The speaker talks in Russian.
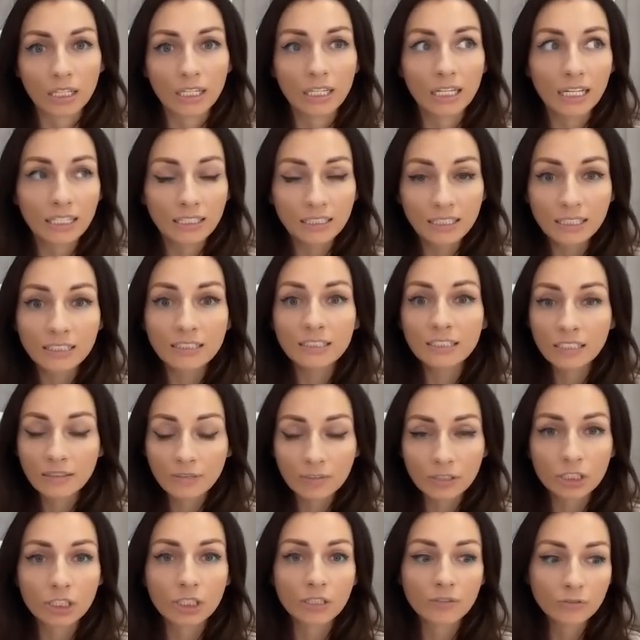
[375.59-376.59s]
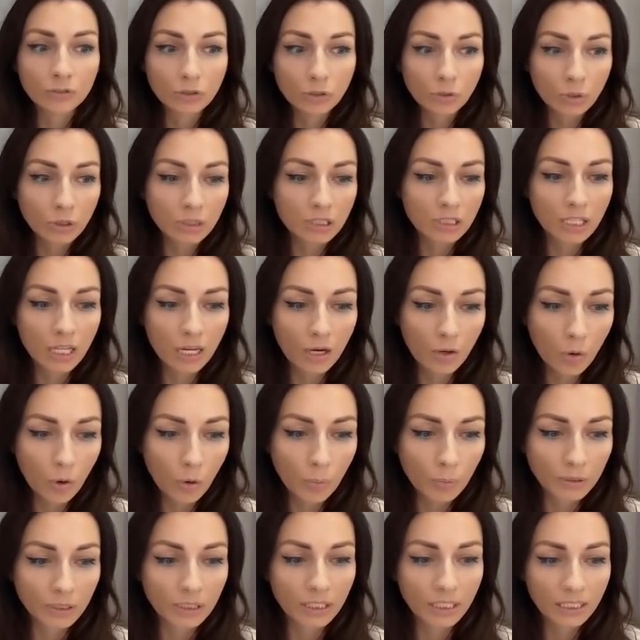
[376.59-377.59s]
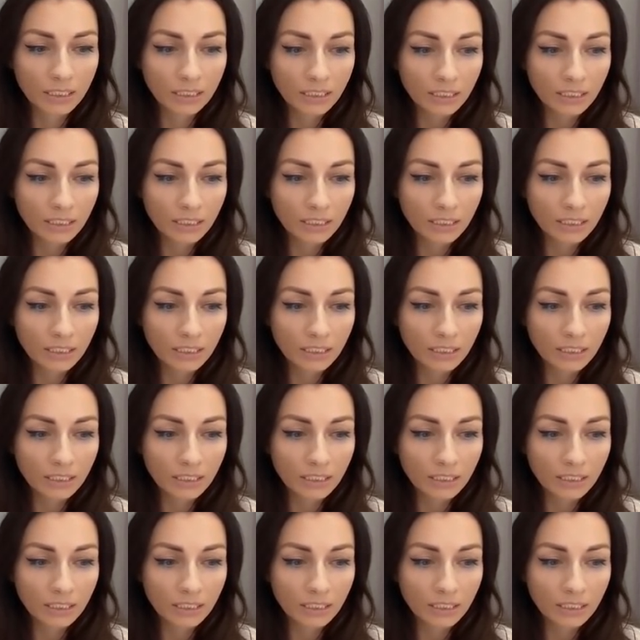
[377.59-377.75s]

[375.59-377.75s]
И одна девочка, взрослая, опытная